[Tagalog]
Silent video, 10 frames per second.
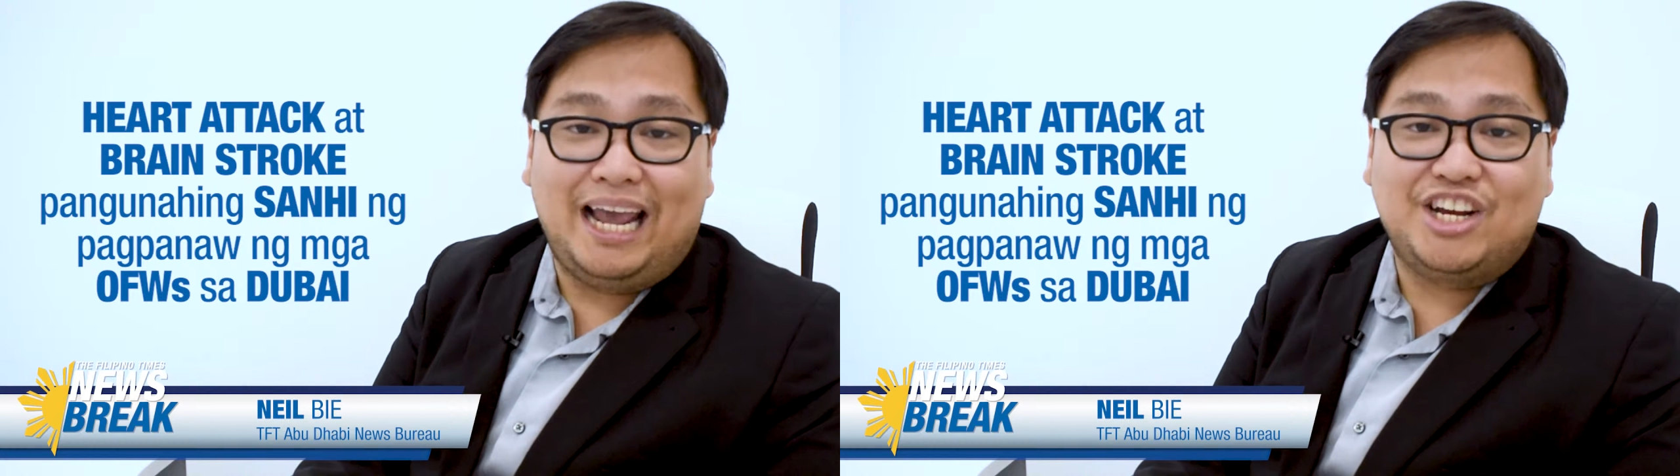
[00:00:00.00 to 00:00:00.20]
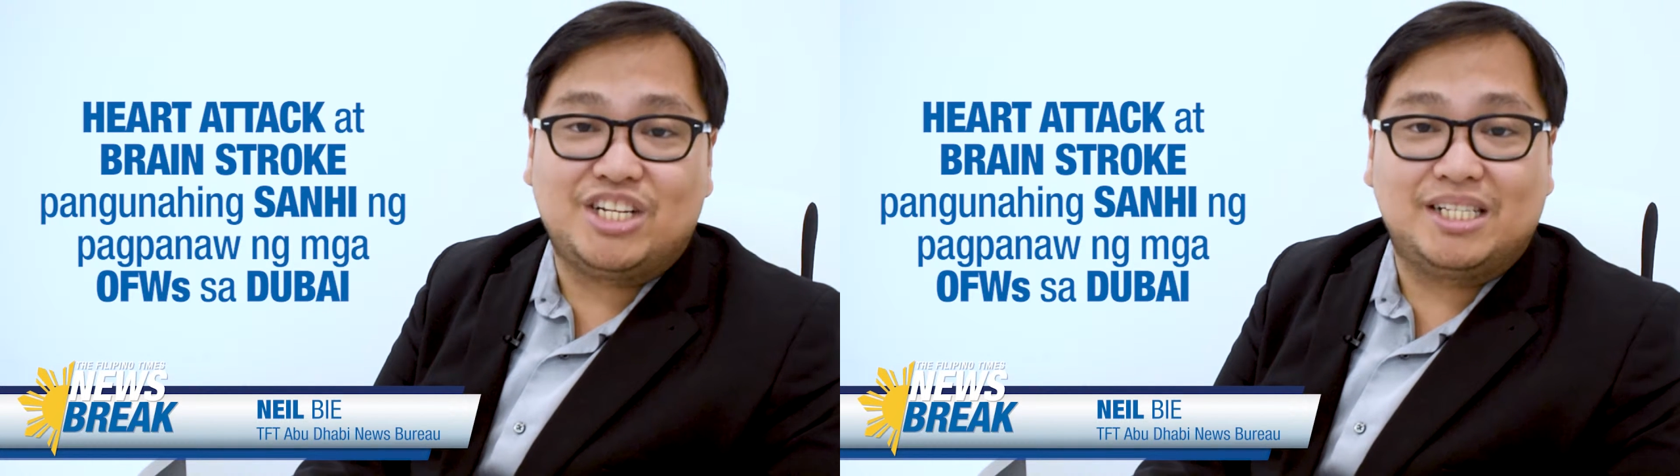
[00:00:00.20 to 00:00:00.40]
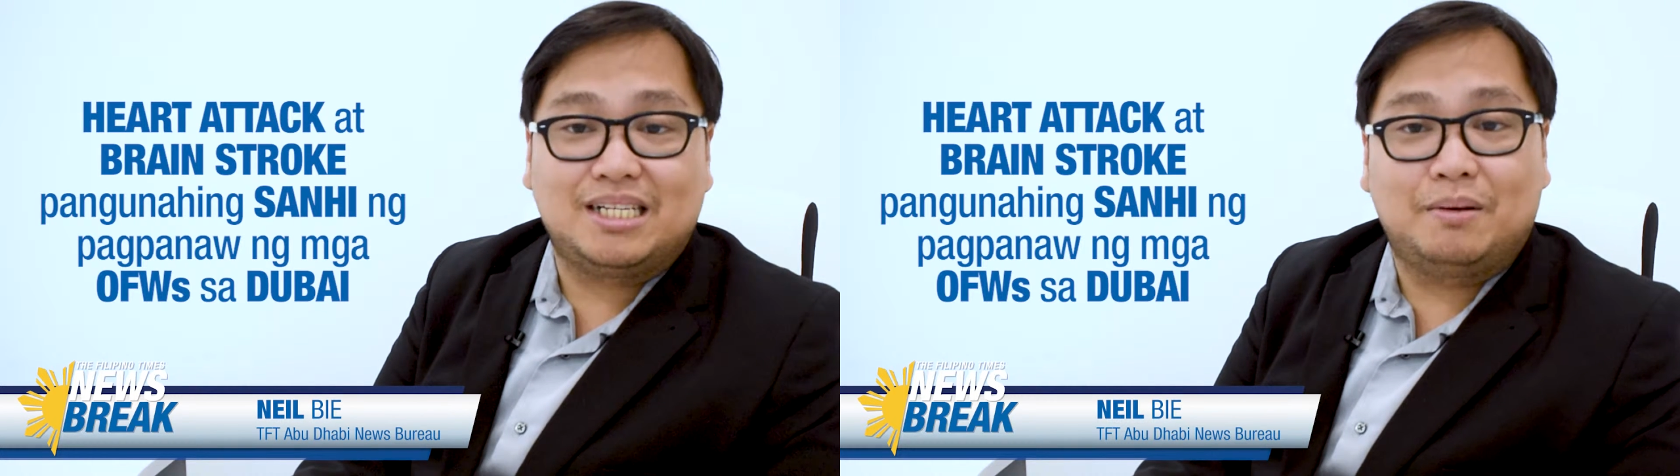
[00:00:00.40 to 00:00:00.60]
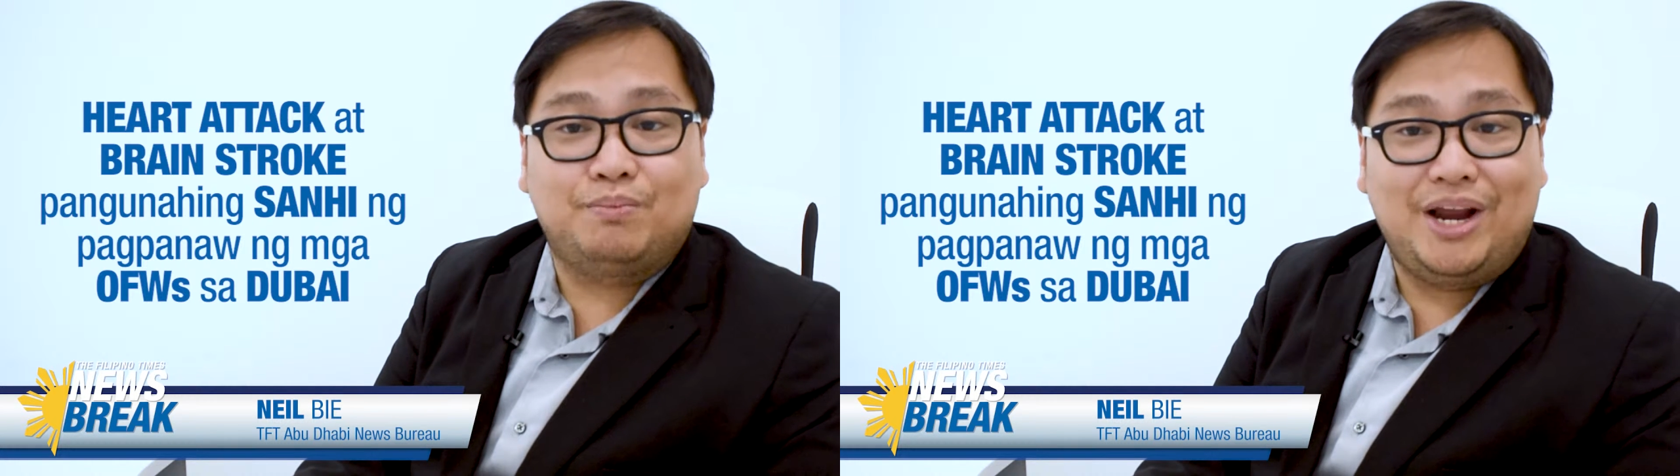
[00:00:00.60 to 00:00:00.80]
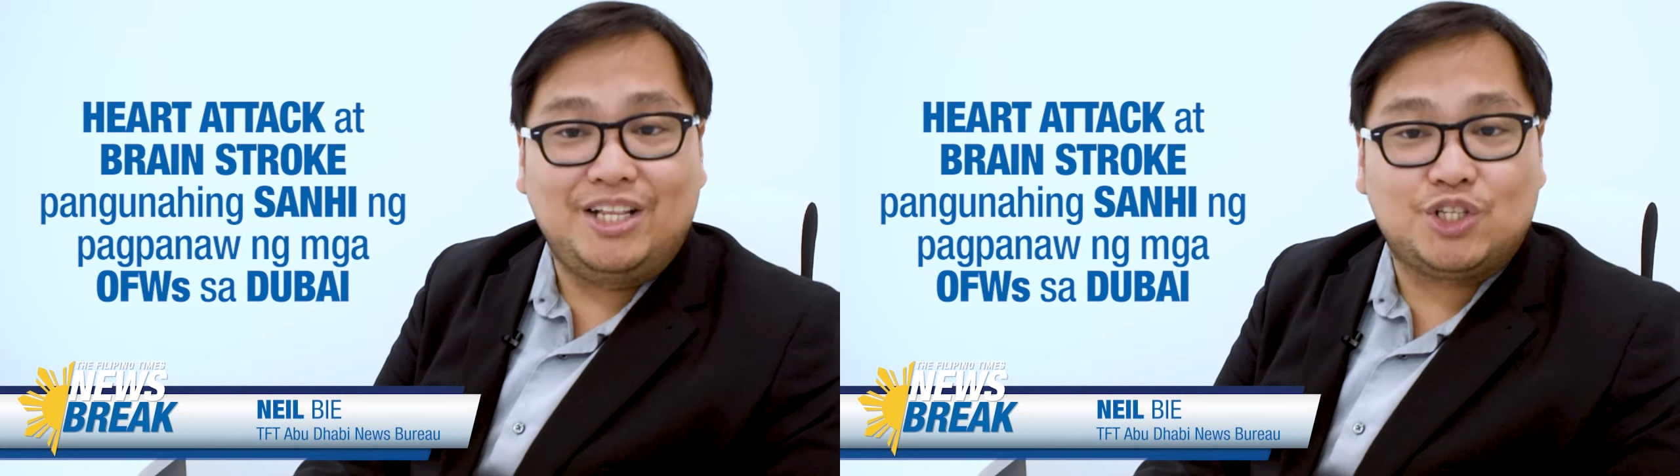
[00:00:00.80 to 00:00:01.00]
Asians ang
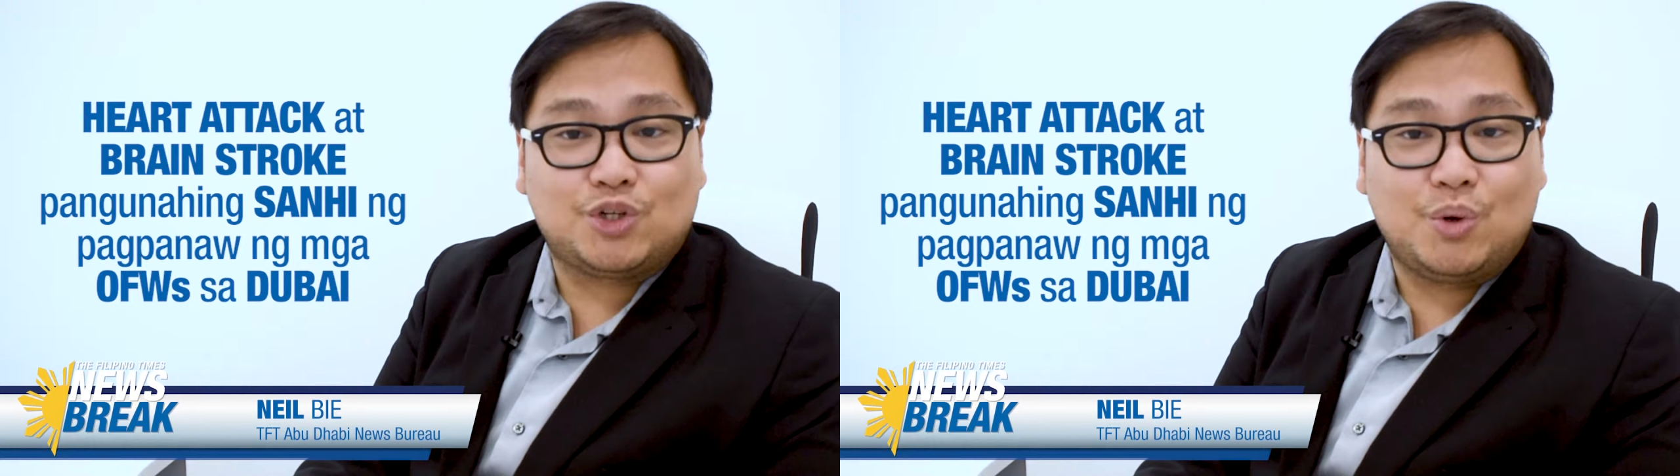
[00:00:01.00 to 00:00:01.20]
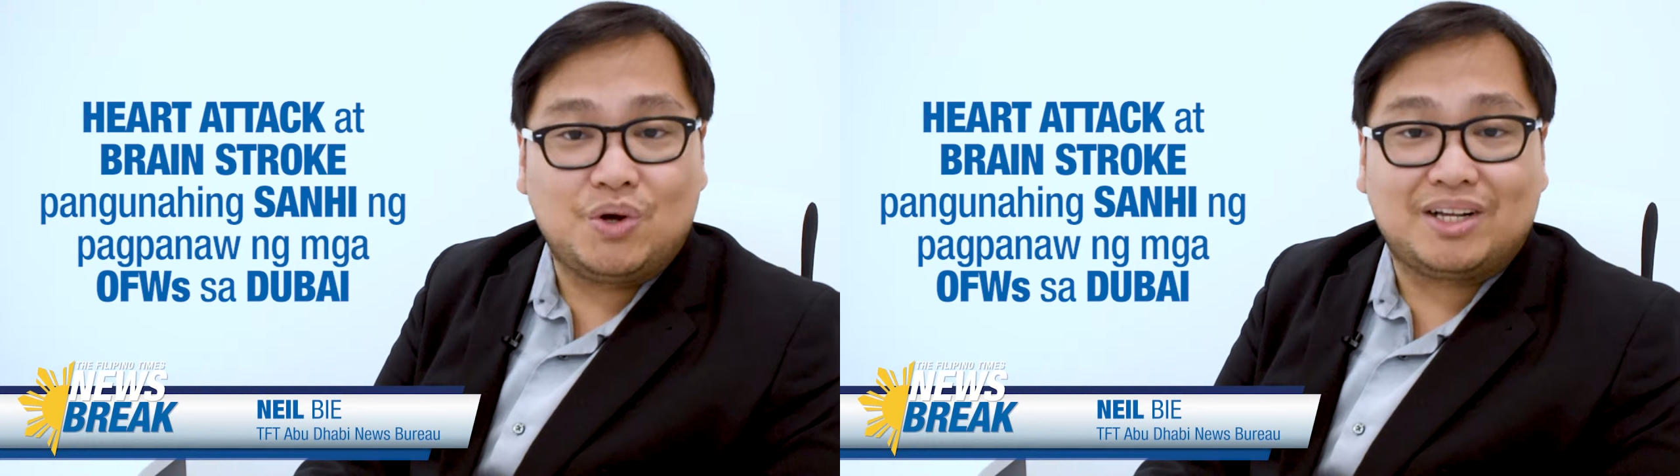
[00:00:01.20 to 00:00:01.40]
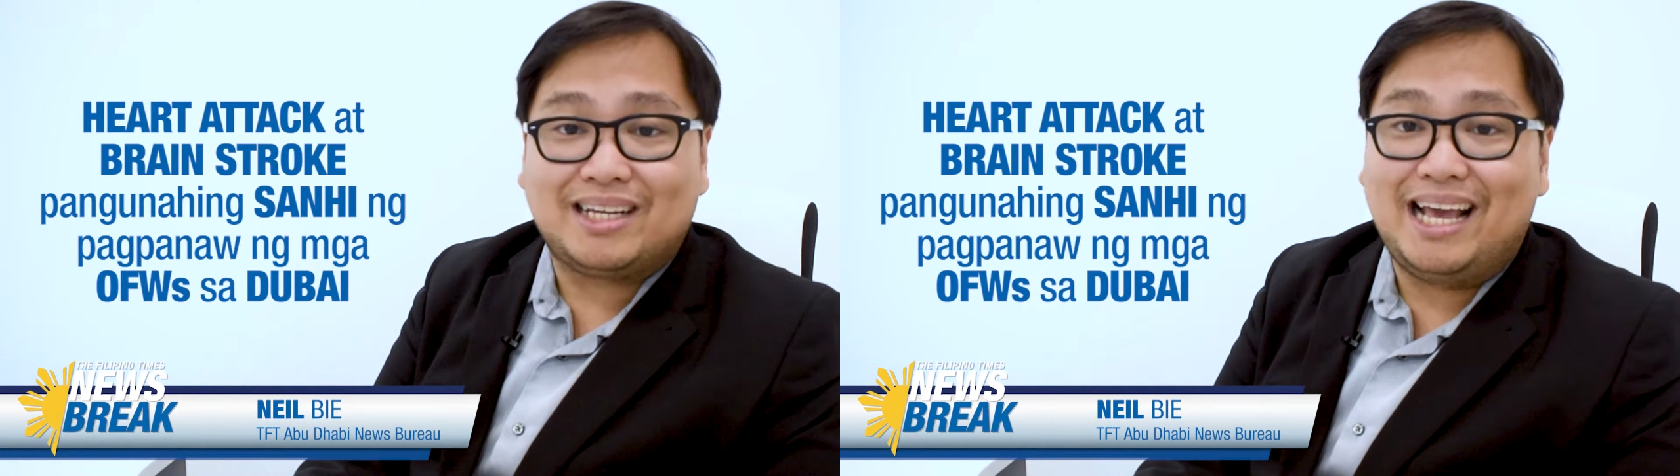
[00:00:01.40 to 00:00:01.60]
brain stroke